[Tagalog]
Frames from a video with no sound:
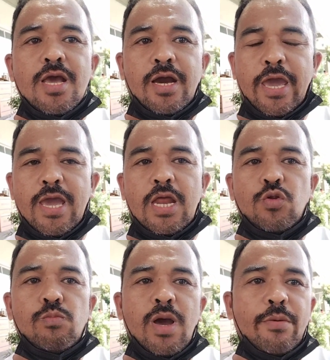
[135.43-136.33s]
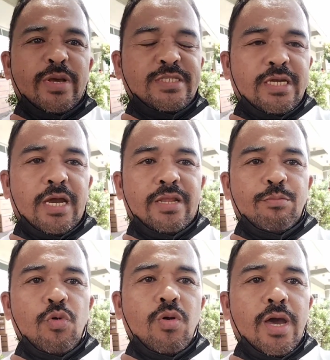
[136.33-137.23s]
kaya lumaban si Kanak
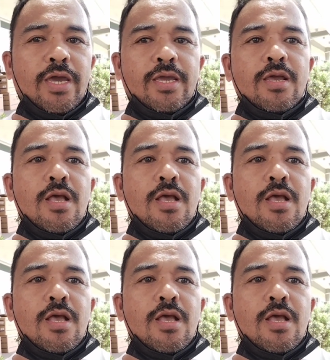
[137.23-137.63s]
Buhay